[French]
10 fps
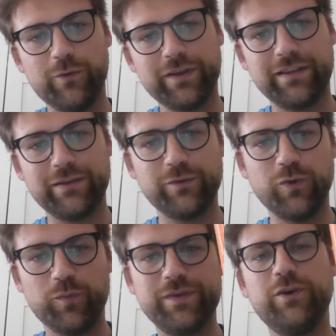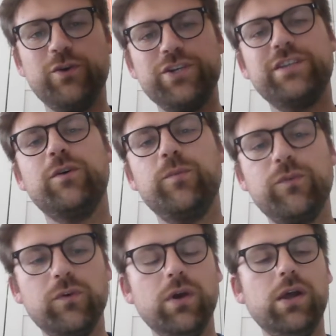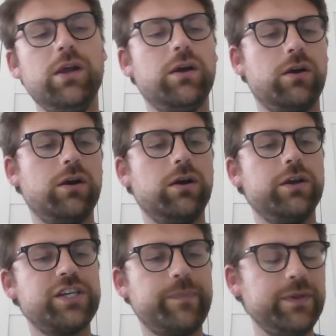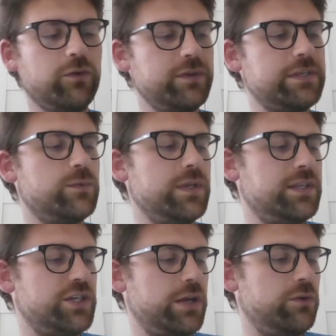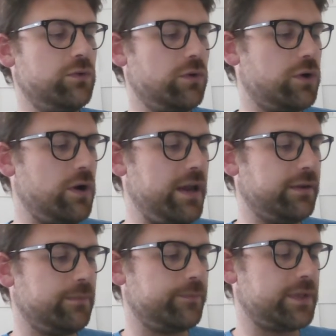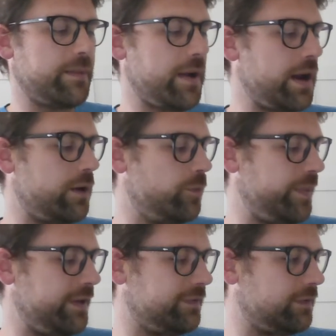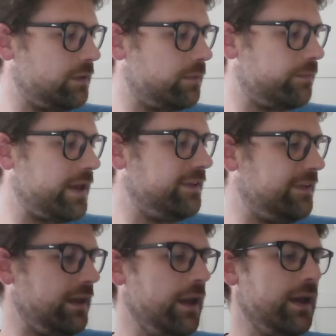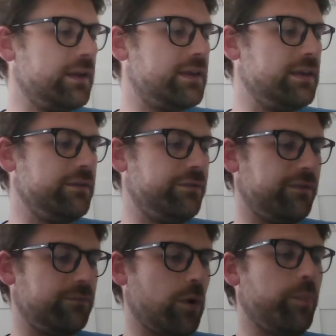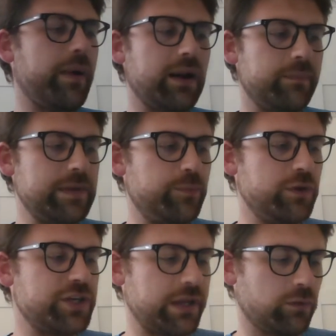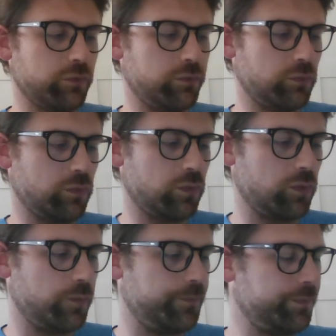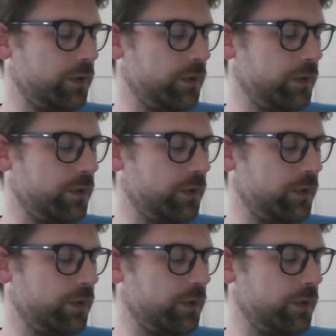traité de neuropsychologie, tome 2. Euh, chapitre 18, j'ai une collègue, Camara Lopez Maïté, qui en parle un petit peu déjà dans son,